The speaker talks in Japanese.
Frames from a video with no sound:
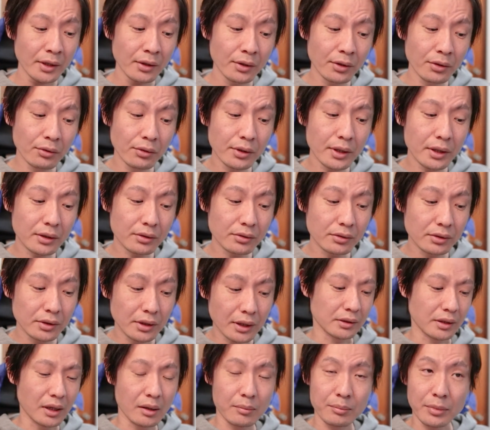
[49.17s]
ようやく
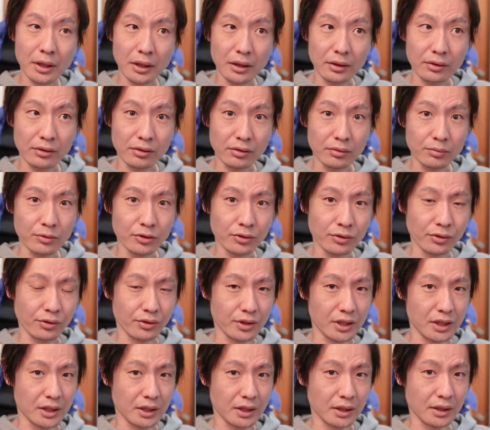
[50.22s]
現場が
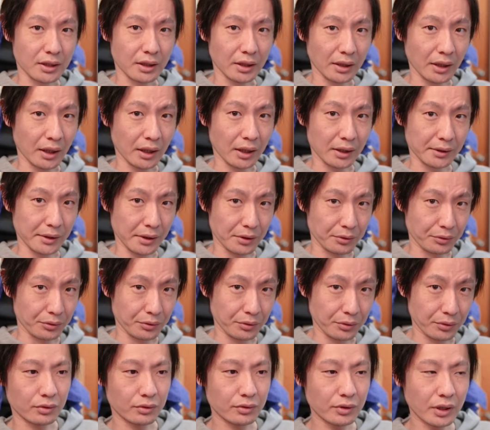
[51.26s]
スムーズに流れる
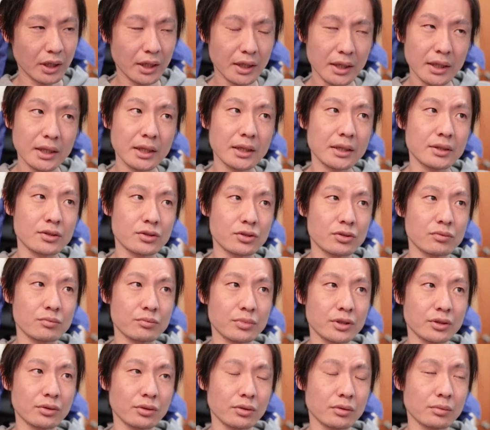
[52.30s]
ぐらい準
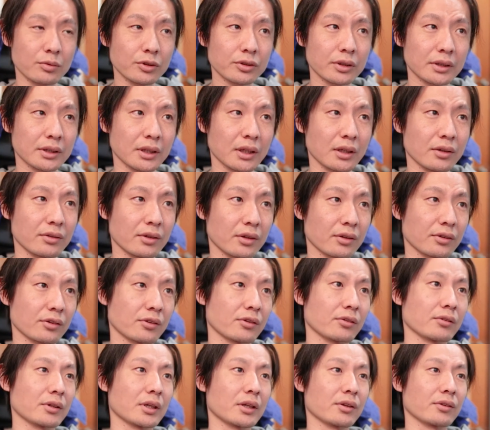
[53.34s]
備というものは大
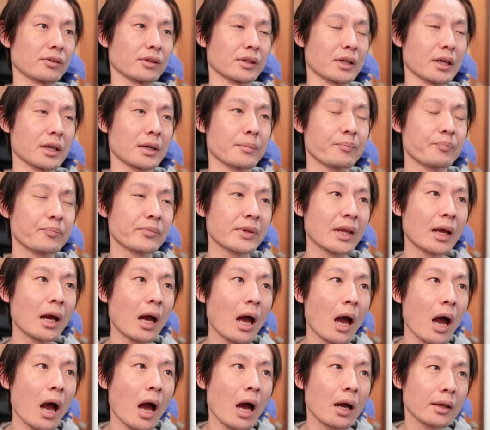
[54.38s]
切ですね。
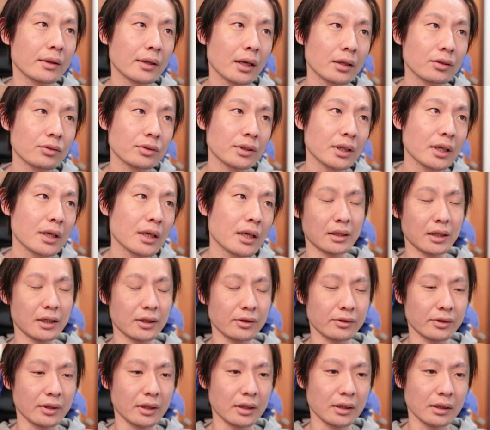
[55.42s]
なので第
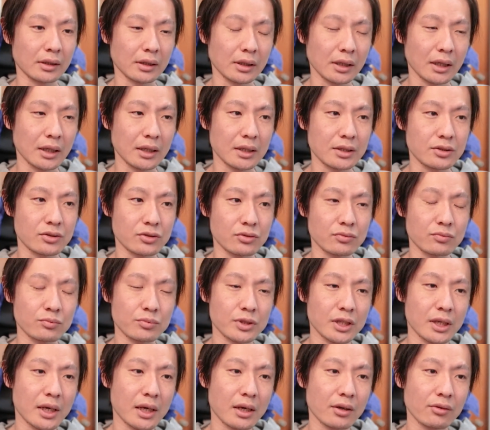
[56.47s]
3回準
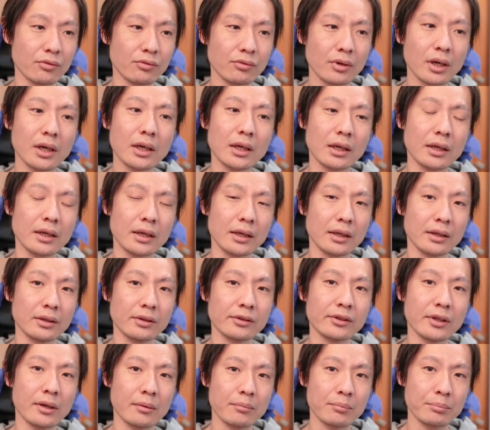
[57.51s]
備編は
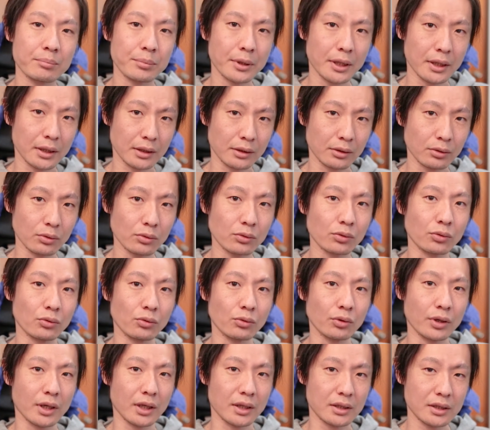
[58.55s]
前編と
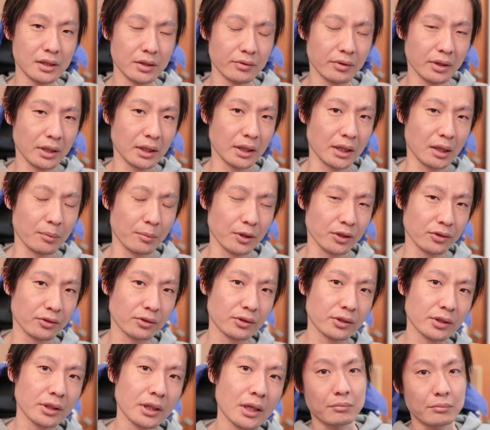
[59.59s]
後編に分かれま
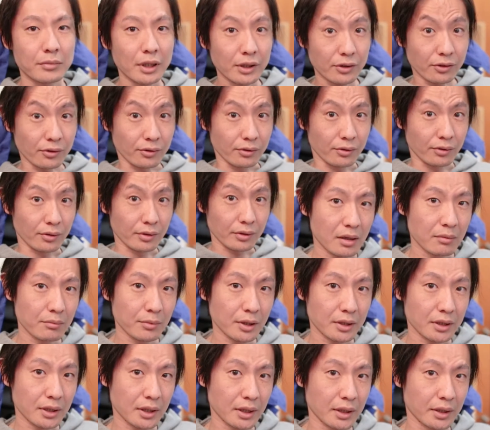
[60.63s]
す。まず現
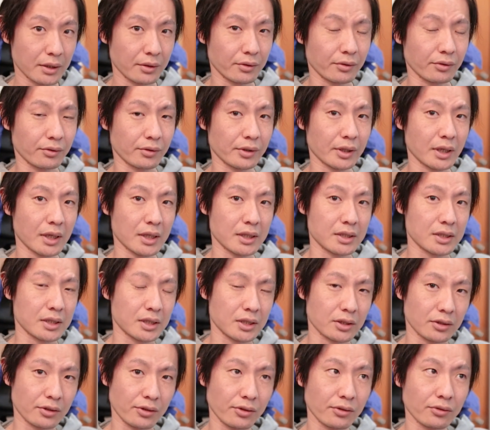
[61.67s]
場に入る際に
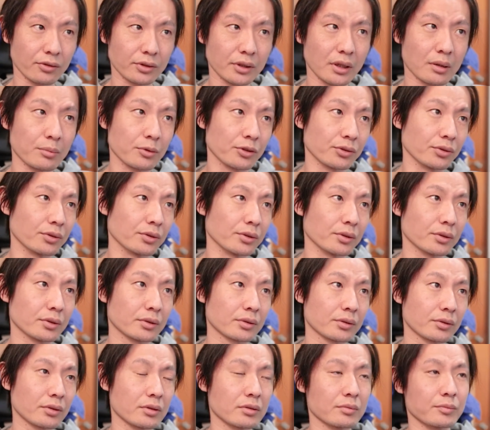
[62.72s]
必要なもの
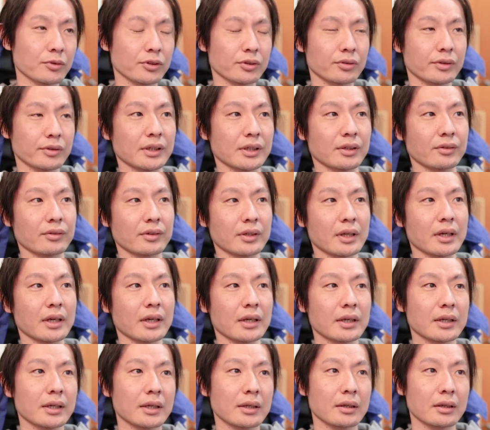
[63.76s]
というもですね、
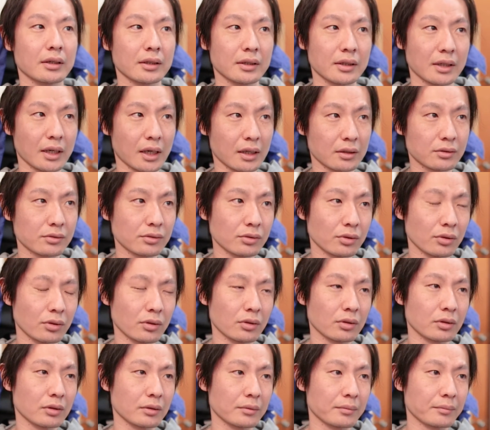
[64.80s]
脚
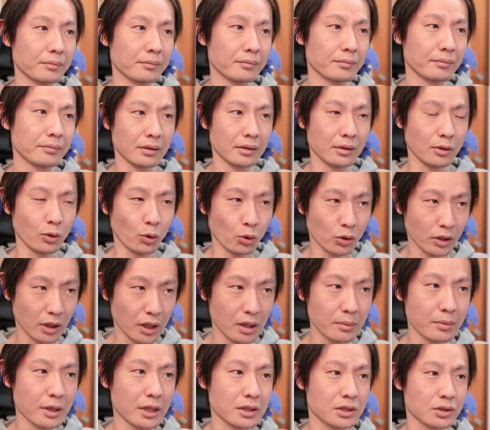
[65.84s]
本、
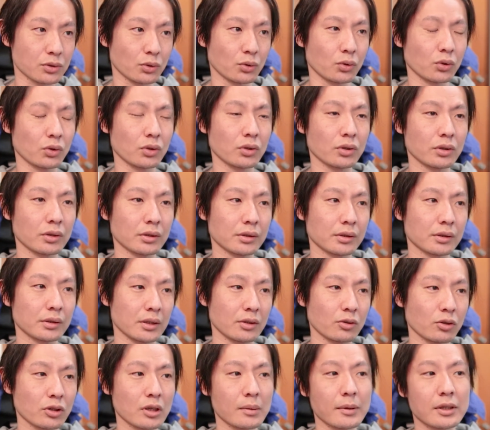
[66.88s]
ロケ場所。
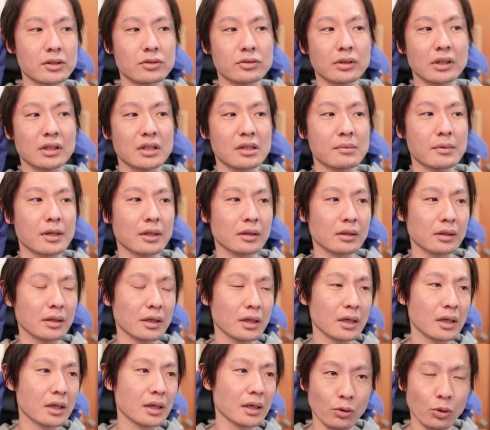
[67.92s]
ロケ場所が決まっ
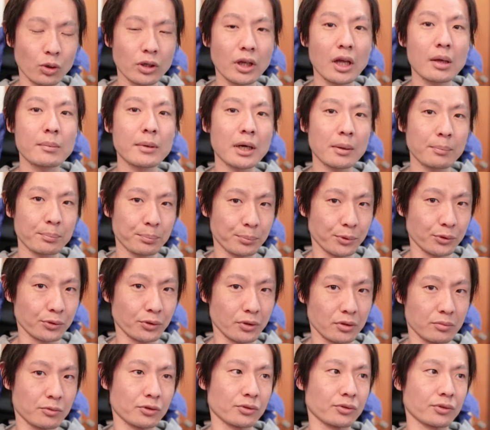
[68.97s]
たらロケマップと
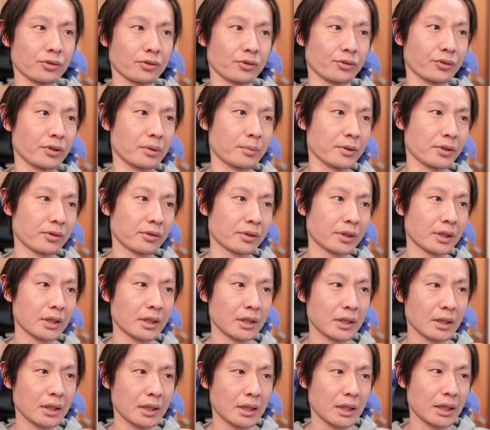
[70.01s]
いうものを作ります。
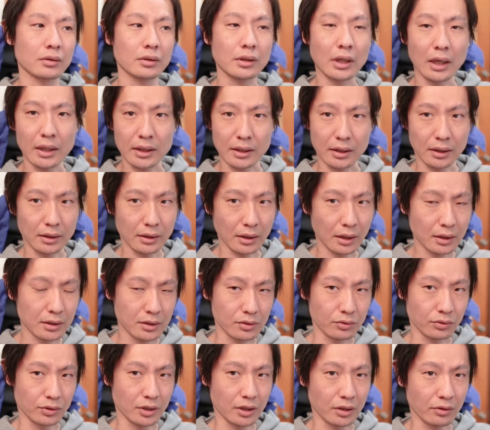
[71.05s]
誰が
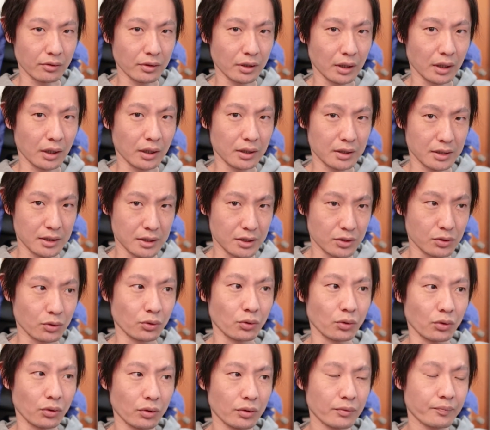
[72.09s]
何を着るか、衣
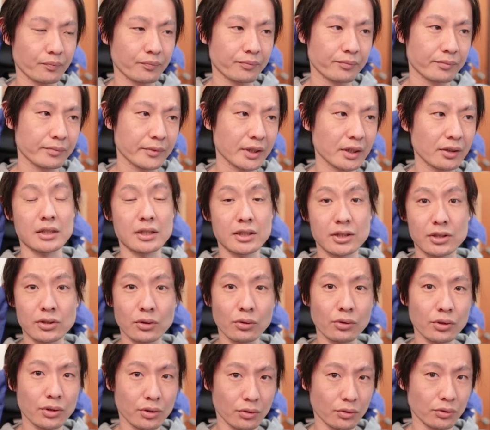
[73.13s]
装。で、衣
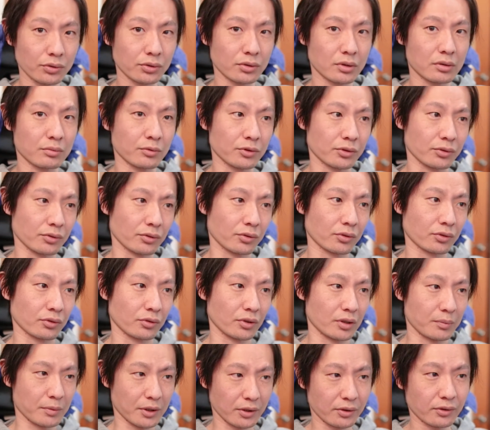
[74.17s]
装表というものを作
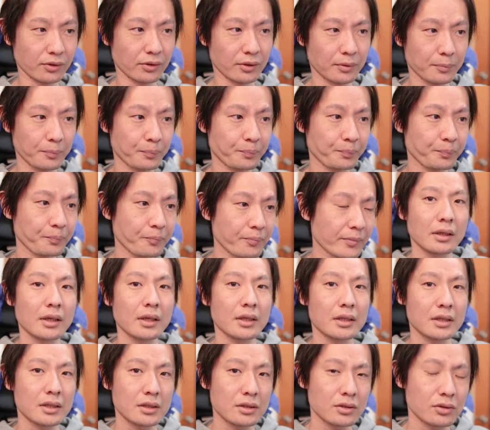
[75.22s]
ります。
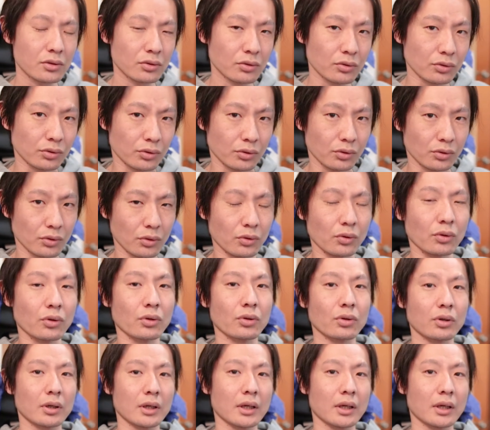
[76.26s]
で、衣装と